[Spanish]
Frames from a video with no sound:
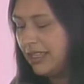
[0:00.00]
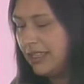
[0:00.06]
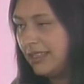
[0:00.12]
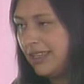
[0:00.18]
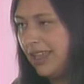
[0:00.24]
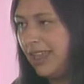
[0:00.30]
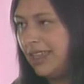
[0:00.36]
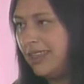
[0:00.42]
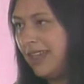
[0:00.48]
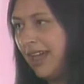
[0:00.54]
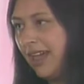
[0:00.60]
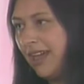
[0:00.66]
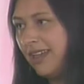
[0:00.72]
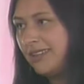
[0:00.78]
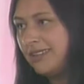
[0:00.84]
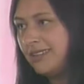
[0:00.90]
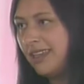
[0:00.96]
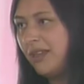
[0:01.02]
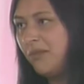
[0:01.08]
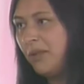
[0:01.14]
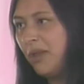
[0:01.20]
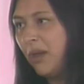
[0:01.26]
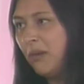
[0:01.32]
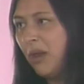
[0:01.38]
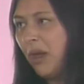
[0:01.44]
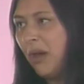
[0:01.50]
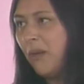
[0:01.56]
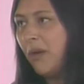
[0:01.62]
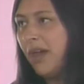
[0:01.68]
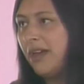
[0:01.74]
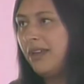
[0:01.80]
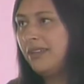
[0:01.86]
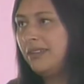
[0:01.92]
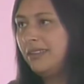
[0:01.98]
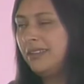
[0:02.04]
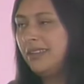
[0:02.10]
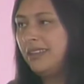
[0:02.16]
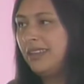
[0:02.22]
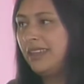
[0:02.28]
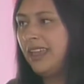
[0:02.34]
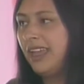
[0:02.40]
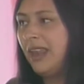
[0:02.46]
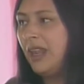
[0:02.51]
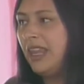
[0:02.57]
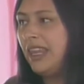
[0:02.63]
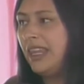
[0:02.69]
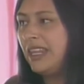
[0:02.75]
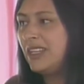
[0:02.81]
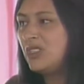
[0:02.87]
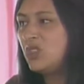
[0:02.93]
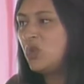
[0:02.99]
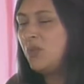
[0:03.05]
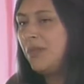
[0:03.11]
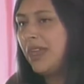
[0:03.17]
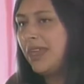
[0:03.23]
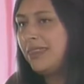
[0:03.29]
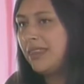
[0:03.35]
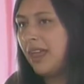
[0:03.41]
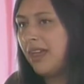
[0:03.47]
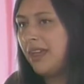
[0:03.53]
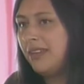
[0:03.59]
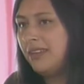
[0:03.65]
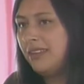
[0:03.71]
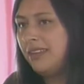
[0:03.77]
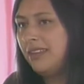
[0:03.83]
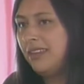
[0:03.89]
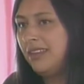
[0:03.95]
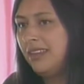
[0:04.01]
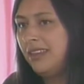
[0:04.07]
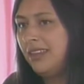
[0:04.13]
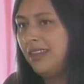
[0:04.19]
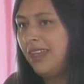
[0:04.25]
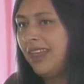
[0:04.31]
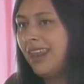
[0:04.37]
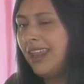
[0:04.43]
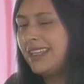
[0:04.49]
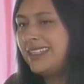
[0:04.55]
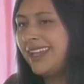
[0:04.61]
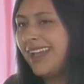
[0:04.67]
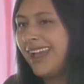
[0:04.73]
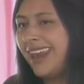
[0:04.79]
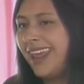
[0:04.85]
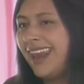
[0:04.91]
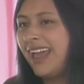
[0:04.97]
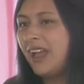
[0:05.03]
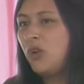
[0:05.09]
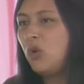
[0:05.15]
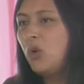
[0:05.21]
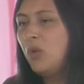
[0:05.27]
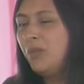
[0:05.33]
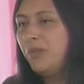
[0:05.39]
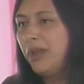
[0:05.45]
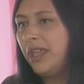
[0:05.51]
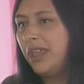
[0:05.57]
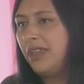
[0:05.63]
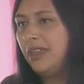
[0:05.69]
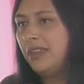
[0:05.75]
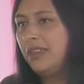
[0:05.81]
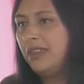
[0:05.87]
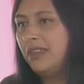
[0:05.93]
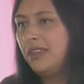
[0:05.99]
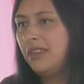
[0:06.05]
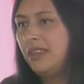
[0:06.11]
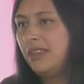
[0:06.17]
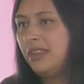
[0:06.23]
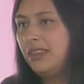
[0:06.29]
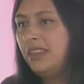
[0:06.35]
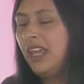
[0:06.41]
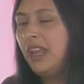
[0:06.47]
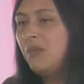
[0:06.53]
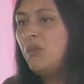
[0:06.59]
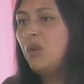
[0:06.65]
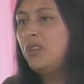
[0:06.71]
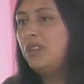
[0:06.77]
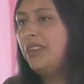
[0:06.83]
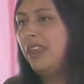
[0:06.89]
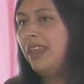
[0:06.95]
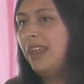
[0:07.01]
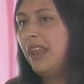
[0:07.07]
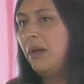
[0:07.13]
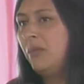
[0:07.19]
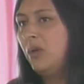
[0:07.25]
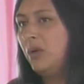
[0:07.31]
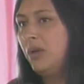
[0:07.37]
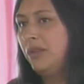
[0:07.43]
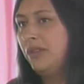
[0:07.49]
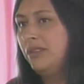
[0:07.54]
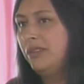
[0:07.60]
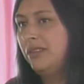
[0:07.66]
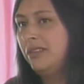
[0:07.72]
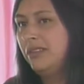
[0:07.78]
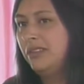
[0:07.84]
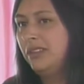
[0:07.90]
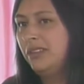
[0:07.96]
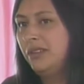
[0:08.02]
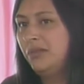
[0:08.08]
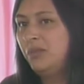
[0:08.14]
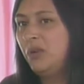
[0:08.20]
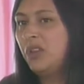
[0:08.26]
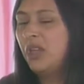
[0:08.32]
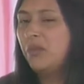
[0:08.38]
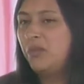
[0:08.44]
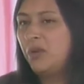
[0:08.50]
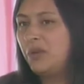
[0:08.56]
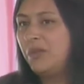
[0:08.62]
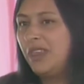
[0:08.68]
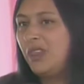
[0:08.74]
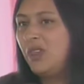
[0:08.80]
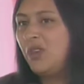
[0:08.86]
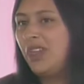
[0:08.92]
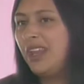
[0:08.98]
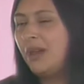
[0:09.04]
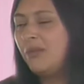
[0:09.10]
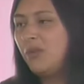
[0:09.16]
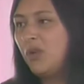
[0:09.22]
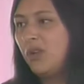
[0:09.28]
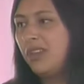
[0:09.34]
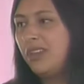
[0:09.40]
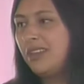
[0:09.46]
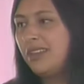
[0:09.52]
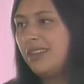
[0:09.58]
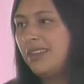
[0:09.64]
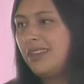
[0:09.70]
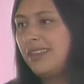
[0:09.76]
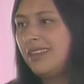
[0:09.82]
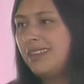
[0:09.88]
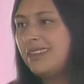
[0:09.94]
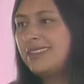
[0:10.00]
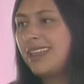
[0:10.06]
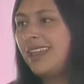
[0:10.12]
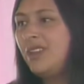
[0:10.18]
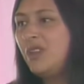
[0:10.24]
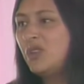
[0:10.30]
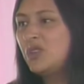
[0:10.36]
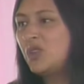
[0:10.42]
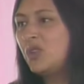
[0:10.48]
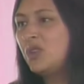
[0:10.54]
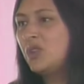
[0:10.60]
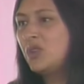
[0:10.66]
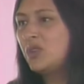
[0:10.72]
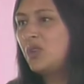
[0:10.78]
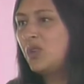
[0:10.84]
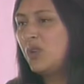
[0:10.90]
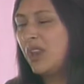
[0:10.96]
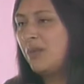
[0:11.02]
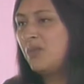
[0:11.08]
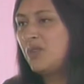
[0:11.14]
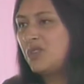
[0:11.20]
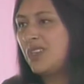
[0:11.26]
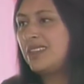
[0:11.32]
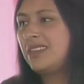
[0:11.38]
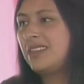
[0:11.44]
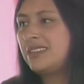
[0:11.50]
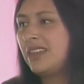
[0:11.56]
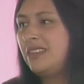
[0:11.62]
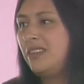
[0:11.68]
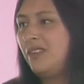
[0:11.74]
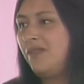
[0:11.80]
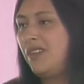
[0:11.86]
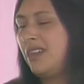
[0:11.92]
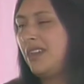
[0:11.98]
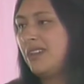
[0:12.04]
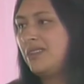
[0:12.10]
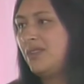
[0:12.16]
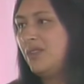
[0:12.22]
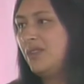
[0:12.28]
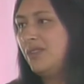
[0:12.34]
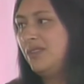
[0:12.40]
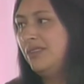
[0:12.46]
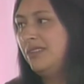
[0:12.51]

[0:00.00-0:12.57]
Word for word: Ella siempre hablaba que su meta era llegar a la cumbre del monte del amor, porque por medio del amor es que nosotros logramos esa santificación.